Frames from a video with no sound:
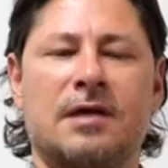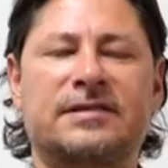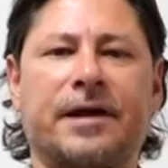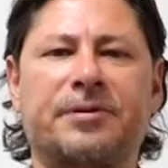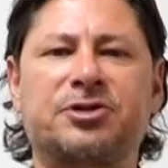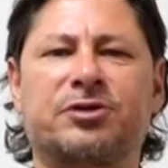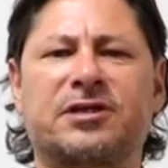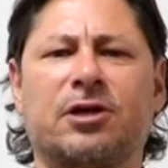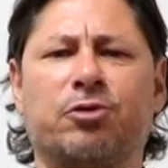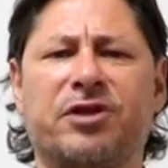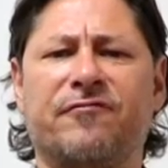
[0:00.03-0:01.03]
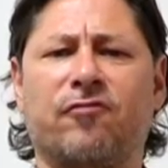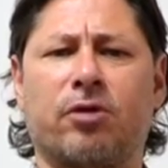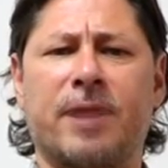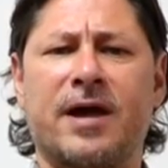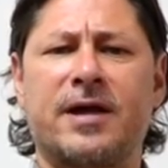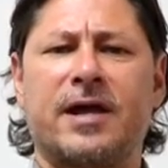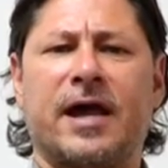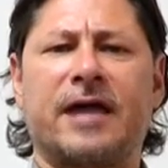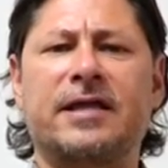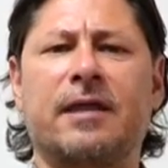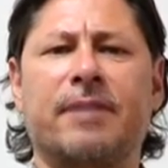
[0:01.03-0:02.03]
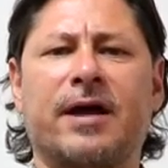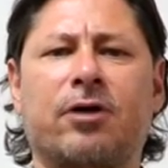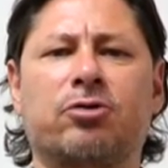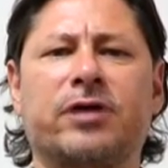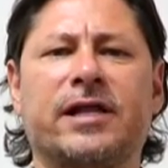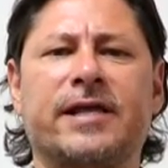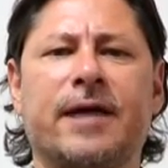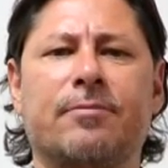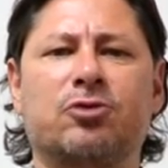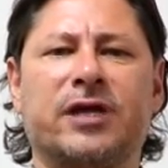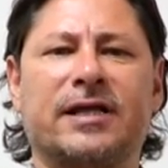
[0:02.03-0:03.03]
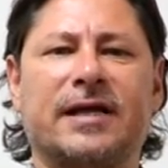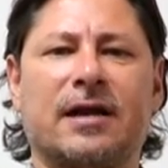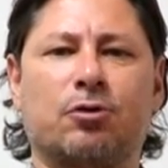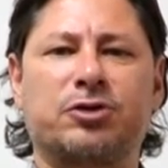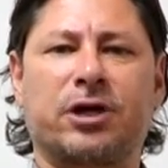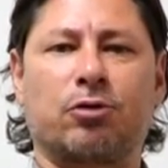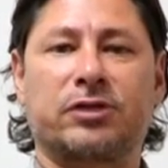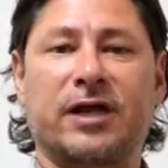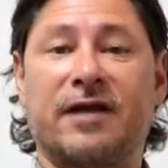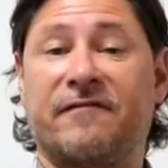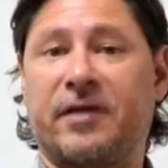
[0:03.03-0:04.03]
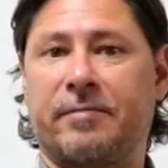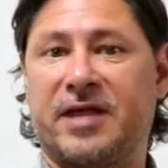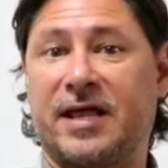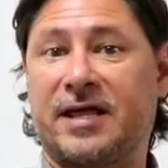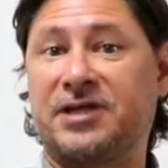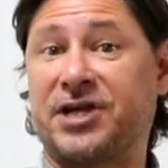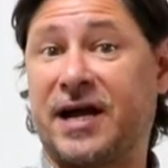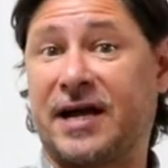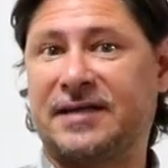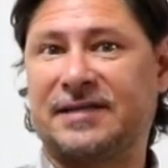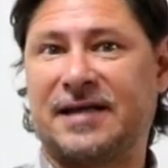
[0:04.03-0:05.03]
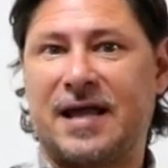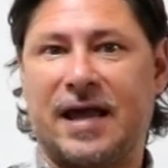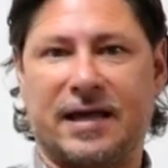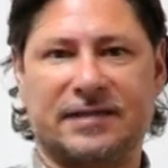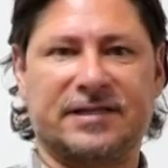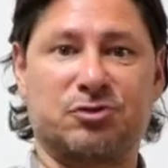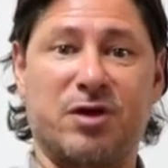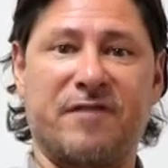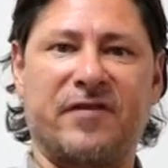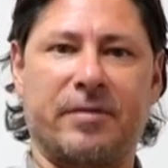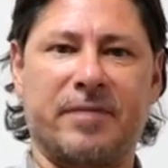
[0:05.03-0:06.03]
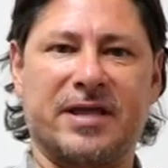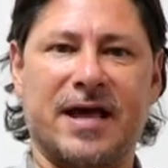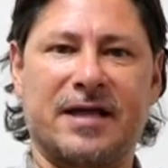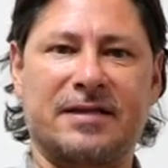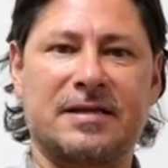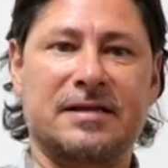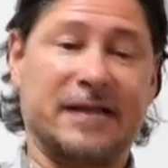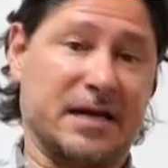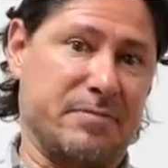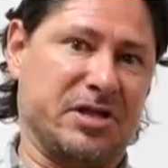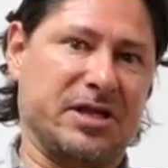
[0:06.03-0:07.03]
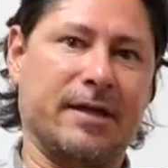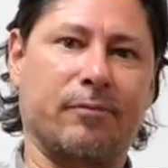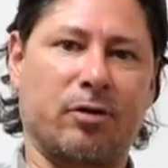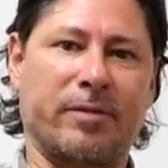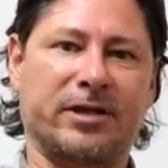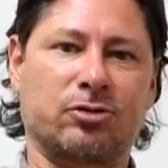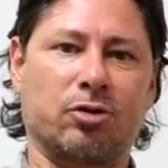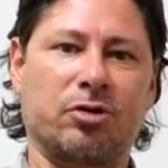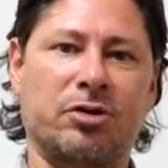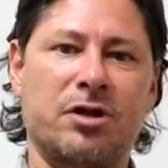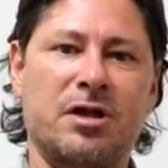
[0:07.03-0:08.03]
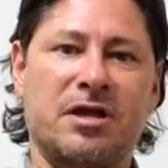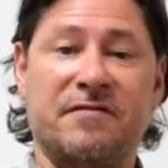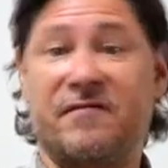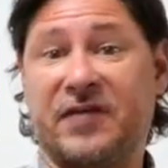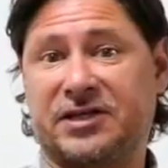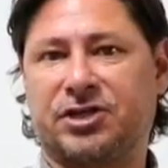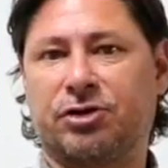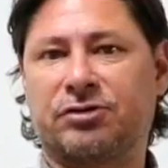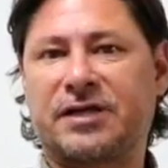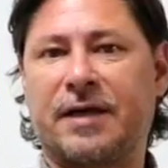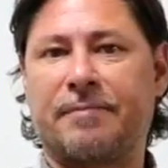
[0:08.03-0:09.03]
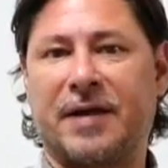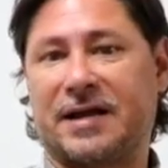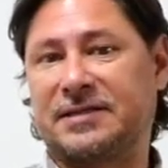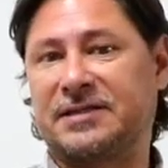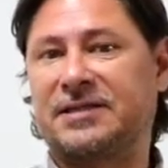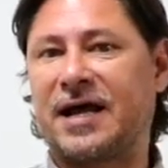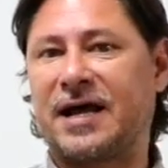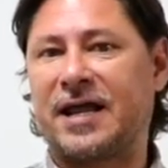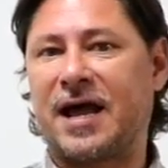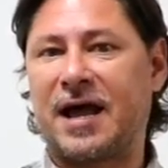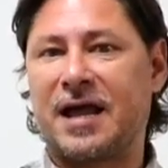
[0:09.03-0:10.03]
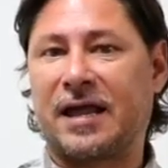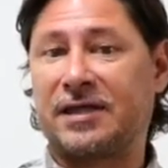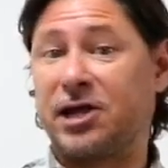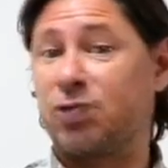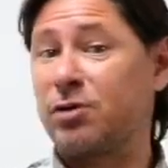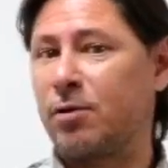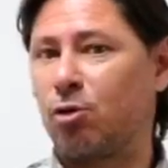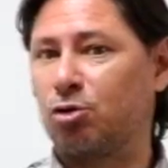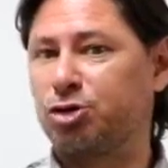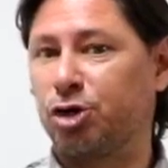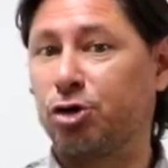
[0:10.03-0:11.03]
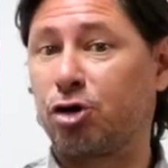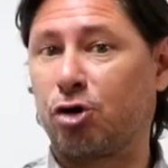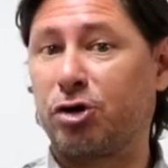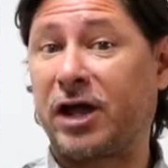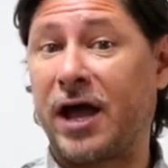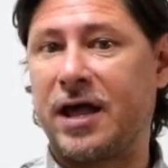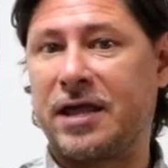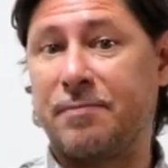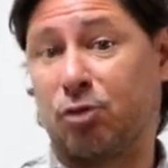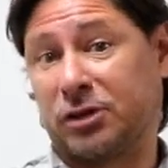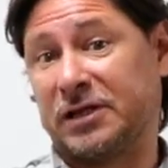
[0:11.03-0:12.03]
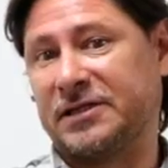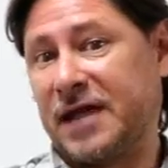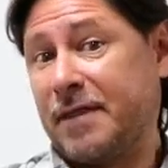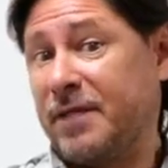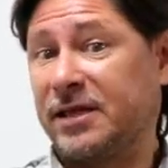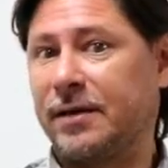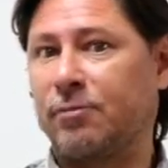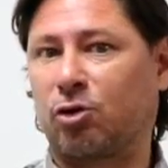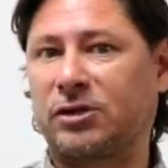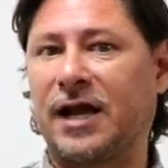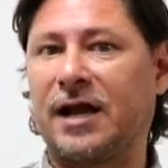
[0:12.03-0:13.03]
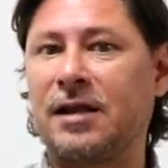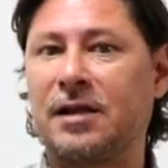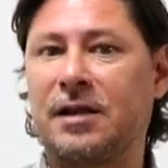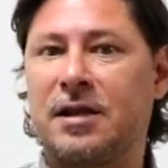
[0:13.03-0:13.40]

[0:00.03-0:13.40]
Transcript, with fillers: Servicio de Salud informa, en el marco del Día Mundial de la Lucha contra la Enfermedad de Chagas, esta es una enfermedad transmitida por vector, infecciosa, parasitaria, que tiene una evolución crónica y potencialmente mortal.